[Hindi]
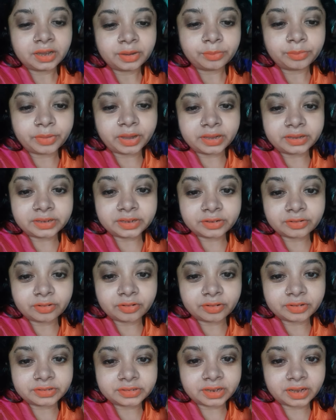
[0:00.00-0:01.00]
मैजिक
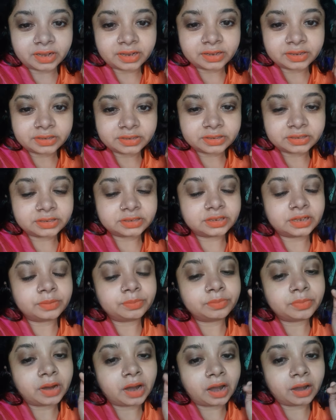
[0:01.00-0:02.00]
हो जाए तब
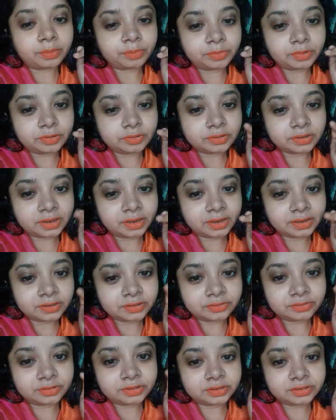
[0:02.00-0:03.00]
आप लोग ये
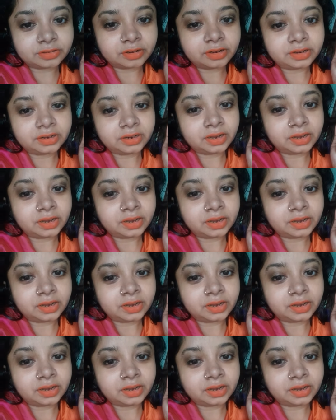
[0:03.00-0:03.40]
स्विच ऑफ